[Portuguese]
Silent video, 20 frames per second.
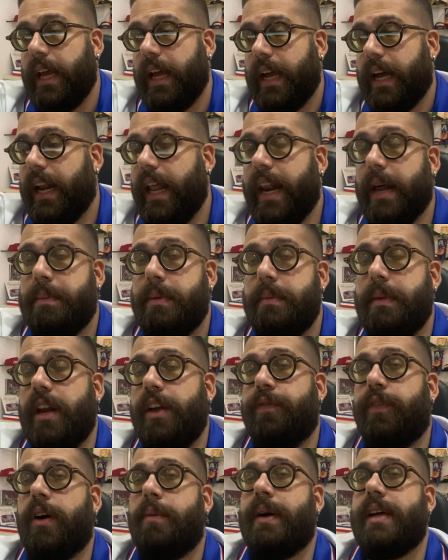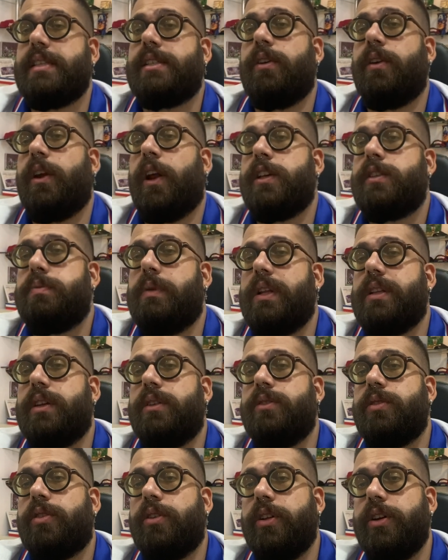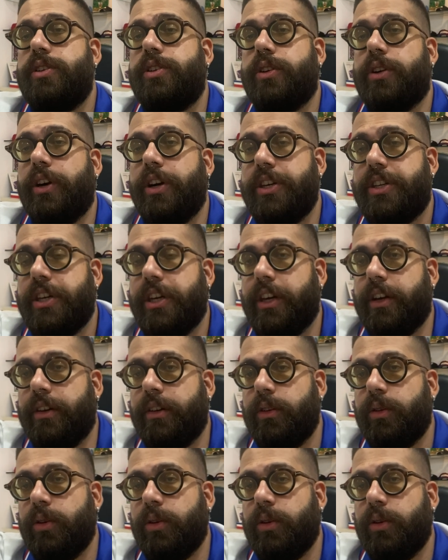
Galera, a primeira informação do nosso plantão tricolor de hoje.